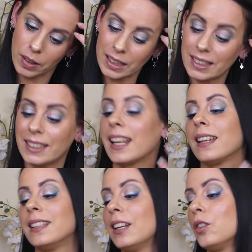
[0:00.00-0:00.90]
weil ich
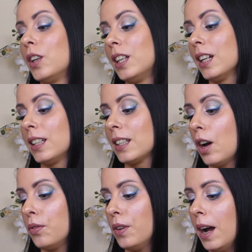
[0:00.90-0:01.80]
sehr, sehr neugierig
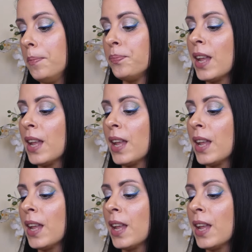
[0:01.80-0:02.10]
drauf war